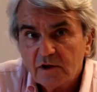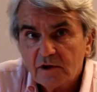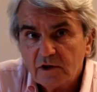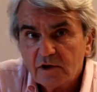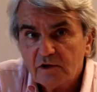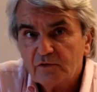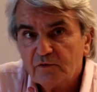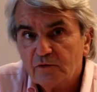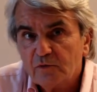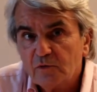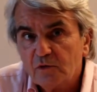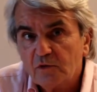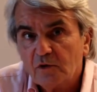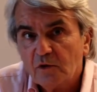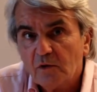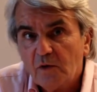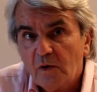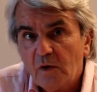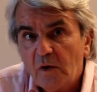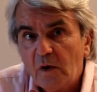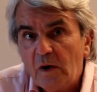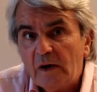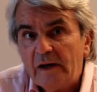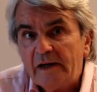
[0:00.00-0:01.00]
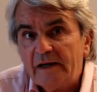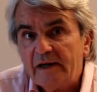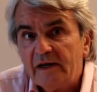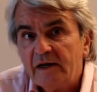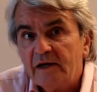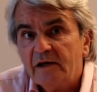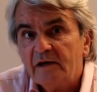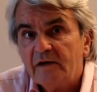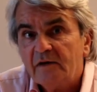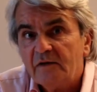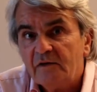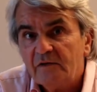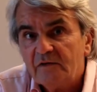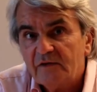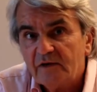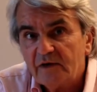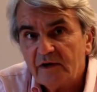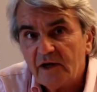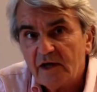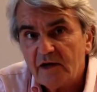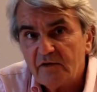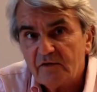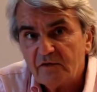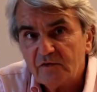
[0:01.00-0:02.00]
Il faut que les
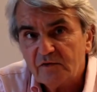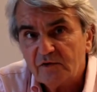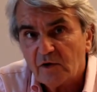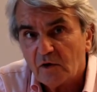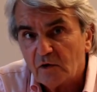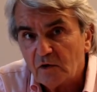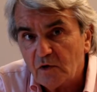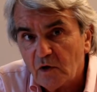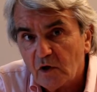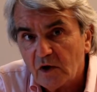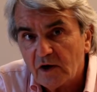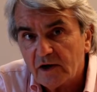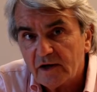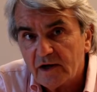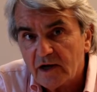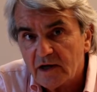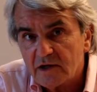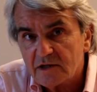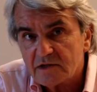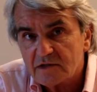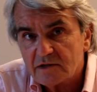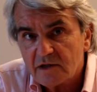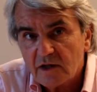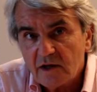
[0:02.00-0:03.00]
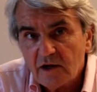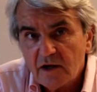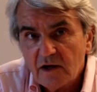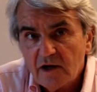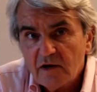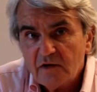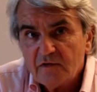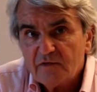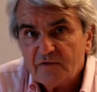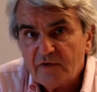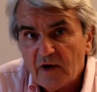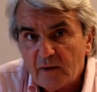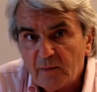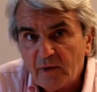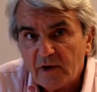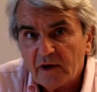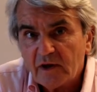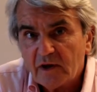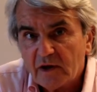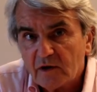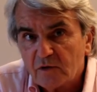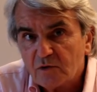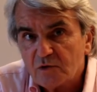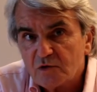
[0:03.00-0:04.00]
élèves, dans leur classe,
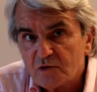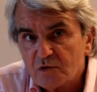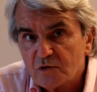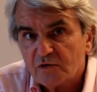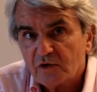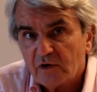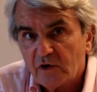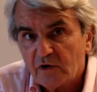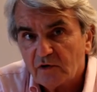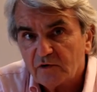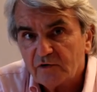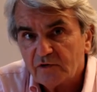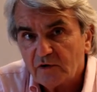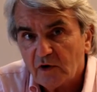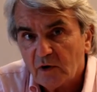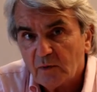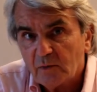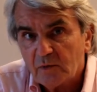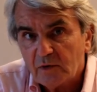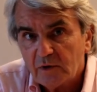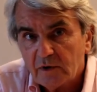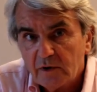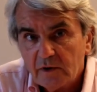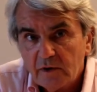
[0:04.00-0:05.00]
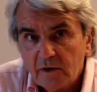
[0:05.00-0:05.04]
fabriquent quelque chose ensemble.